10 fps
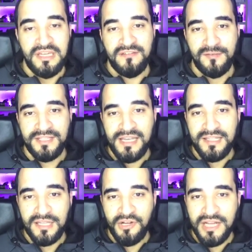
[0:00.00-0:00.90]
فبالتالي
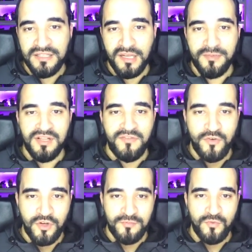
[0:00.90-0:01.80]
انت لو اخذت رابط
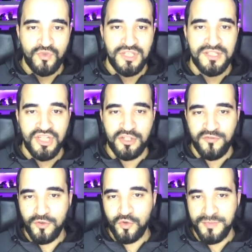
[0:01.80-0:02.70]
الفورم وجيت نشرته
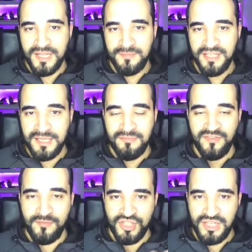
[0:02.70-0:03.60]
في جروبات مهتمه في
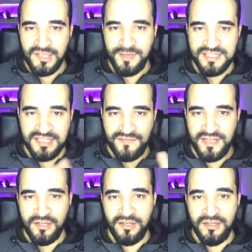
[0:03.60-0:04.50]
المجال تبع الصفحه
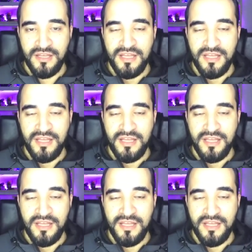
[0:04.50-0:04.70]
اللي,